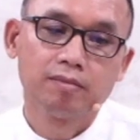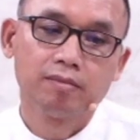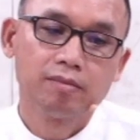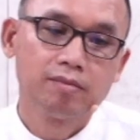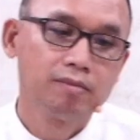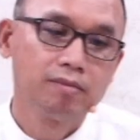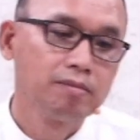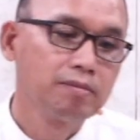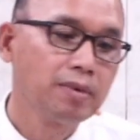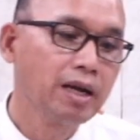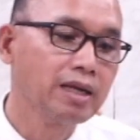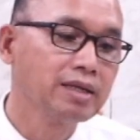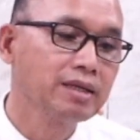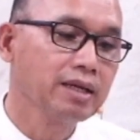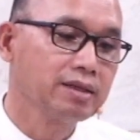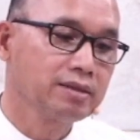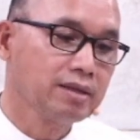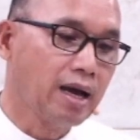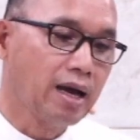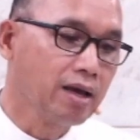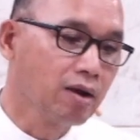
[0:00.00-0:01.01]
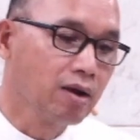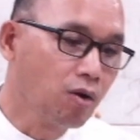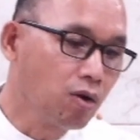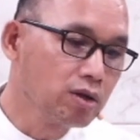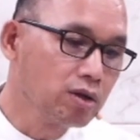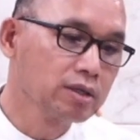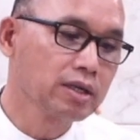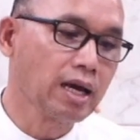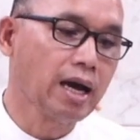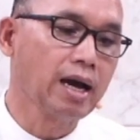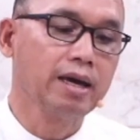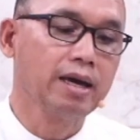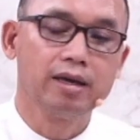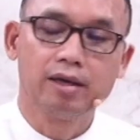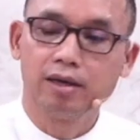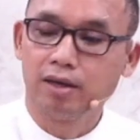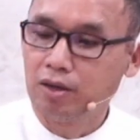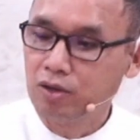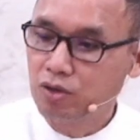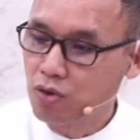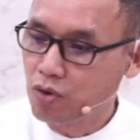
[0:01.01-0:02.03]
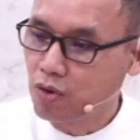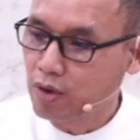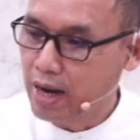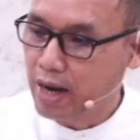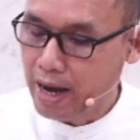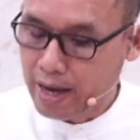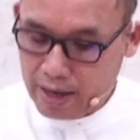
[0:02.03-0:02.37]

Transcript: ประเทศไทยคนไทยอยู่ใน